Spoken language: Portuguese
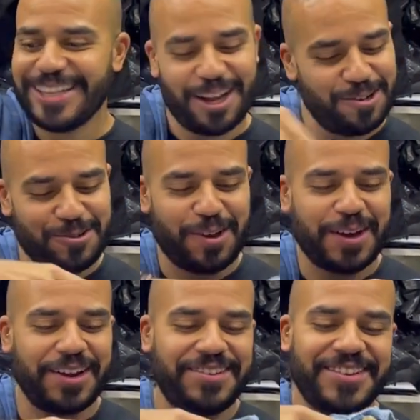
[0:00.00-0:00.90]
Não, não tô
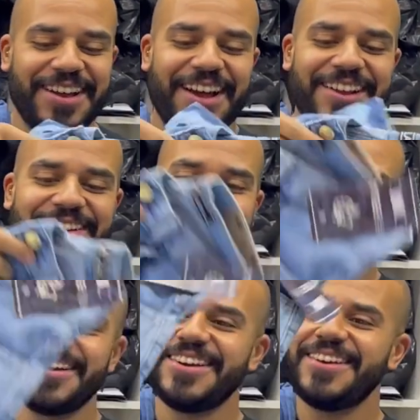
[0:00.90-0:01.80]
acreditando.
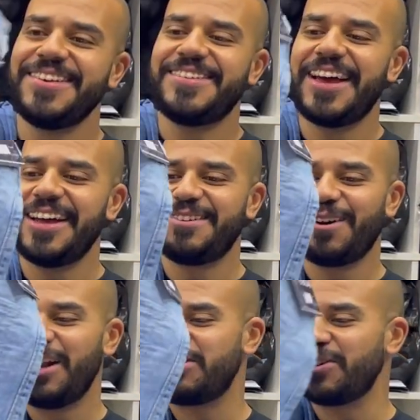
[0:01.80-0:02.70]
Gente,
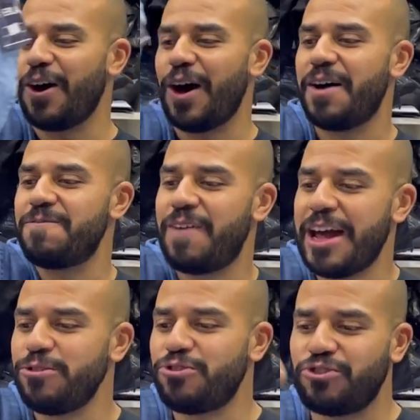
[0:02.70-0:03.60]
olha só,
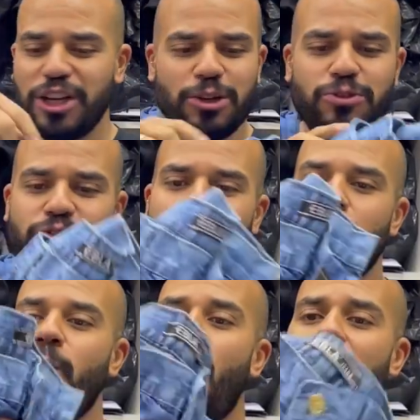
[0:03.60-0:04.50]
vários estilos,
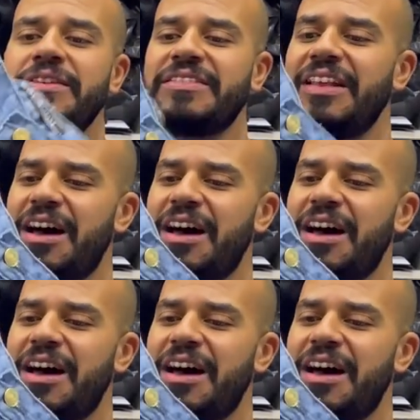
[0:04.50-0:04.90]
cortes,